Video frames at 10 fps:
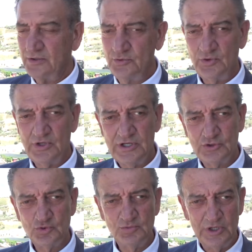Türkiye
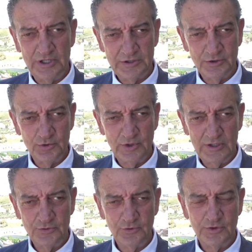Cumhuriyeti'ni
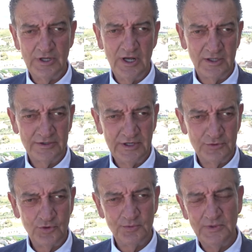kuran Türkiye halkına
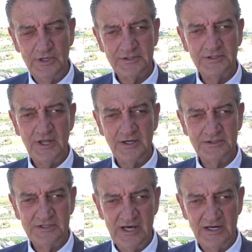Türk milleti
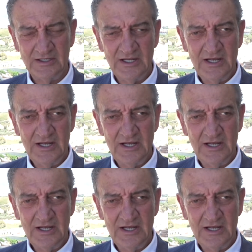denir diyen